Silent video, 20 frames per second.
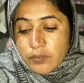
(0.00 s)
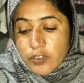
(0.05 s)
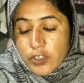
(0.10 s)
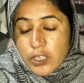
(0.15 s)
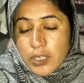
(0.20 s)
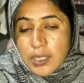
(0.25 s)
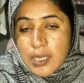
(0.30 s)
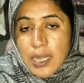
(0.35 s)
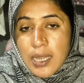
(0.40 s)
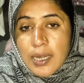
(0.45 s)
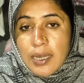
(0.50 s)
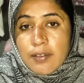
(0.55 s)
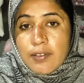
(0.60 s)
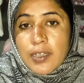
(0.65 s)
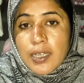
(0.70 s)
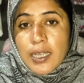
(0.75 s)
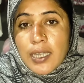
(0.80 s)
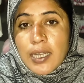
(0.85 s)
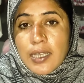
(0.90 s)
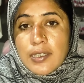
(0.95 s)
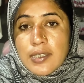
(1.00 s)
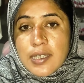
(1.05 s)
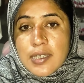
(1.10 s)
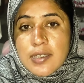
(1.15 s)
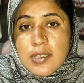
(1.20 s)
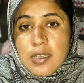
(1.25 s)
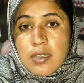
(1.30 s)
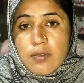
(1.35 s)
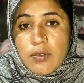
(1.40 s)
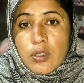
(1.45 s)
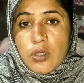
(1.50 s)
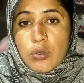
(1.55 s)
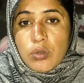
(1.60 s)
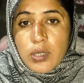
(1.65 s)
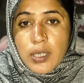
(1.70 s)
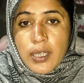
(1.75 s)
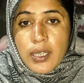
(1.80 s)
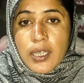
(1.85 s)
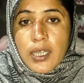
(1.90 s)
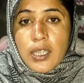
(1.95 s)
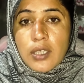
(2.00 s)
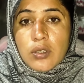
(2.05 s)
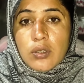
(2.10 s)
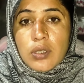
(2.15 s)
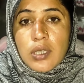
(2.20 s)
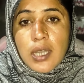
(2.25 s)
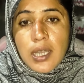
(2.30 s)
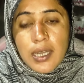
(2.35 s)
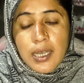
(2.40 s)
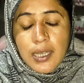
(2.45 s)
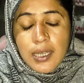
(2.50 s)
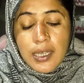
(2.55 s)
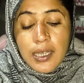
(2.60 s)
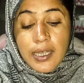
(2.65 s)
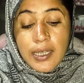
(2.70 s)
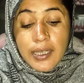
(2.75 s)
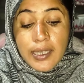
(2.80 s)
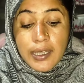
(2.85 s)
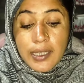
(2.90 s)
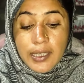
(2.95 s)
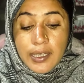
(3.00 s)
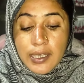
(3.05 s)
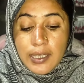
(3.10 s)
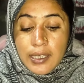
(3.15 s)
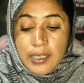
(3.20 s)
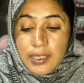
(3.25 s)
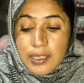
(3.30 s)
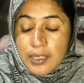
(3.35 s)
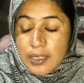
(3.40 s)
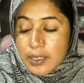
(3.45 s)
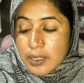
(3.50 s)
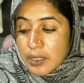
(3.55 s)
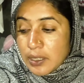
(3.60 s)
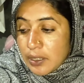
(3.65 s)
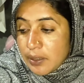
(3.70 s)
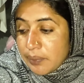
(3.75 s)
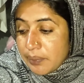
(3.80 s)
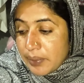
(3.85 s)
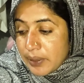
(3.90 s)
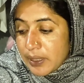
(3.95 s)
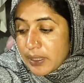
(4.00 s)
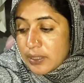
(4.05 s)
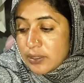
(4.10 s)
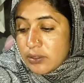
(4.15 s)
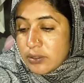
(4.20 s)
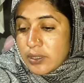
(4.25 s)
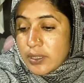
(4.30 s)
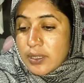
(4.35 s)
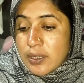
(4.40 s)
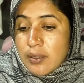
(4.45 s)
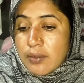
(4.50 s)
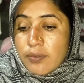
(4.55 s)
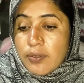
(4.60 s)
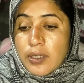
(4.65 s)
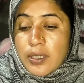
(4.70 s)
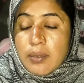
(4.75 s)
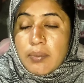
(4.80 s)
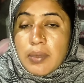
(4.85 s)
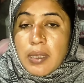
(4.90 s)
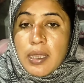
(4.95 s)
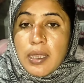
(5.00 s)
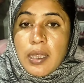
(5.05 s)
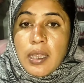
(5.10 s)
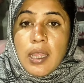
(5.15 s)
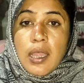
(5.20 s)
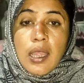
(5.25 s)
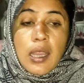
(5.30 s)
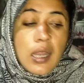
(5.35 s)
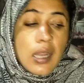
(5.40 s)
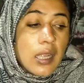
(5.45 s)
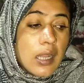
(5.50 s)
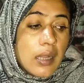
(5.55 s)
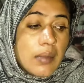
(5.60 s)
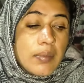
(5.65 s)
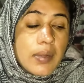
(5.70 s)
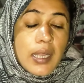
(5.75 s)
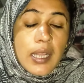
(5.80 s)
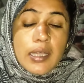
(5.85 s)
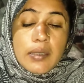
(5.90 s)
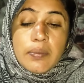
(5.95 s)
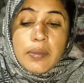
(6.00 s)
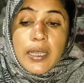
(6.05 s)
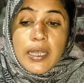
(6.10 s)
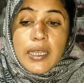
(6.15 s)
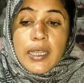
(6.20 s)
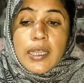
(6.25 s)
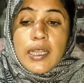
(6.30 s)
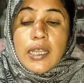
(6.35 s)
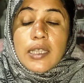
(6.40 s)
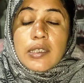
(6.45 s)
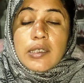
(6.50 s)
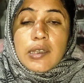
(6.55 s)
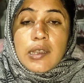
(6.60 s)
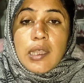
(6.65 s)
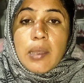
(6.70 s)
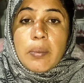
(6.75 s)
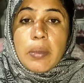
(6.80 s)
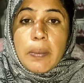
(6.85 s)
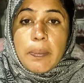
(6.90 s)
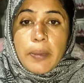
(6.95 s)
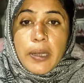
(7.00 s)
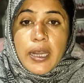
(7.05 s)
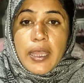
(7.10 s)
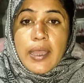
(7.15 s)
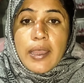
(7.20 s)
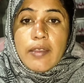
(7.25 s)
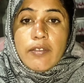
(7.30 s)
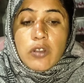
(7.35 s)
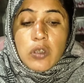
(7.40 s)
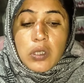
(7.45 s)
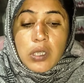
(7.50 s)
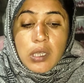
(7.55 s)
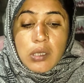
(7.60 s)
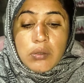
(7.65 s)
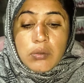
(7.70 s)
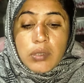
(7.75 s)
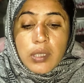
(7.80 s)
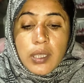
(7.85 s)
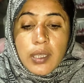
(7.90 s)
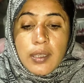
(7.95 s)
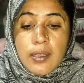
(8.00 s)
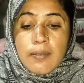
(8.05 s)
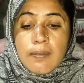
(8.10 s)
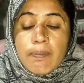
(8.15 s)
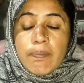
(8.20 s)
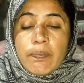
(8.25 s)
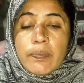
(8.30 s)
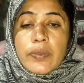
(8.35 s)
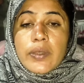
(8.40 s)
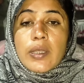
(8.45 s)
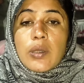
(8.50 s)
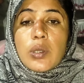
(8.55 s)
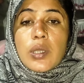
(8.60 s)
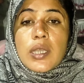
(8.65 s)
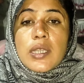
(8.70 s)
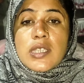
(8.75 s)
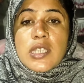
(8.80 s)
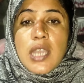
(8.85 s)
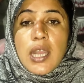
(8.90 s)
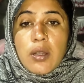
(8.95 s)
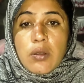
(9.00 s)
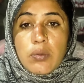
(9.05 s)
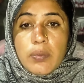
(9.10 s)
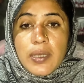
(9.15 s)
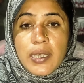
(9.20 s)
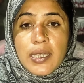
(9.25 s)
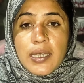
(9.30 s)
फिर खाना वगैरह जैसे ही वो उठेंगे तो खाना खाएंगे खाना खाने के बाद जो है ना फिर मैं काम काज बाकी का जितना भी पड़ा है वो करूंगी क्योंकि झाड़ू भी